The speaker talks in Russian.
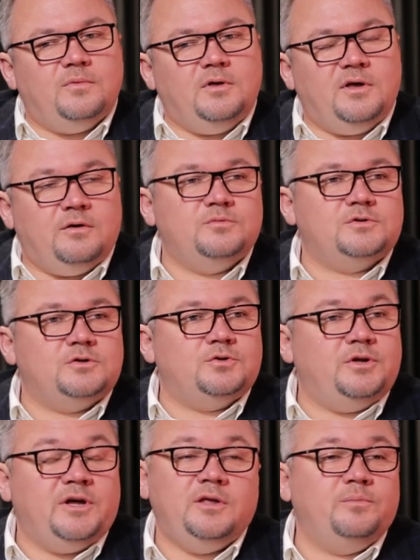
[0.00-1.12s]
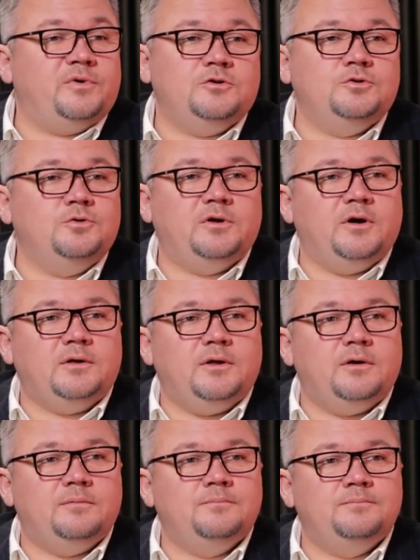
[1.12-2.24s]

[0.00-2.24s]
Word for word: Я вам скажу, я не прощу никогда.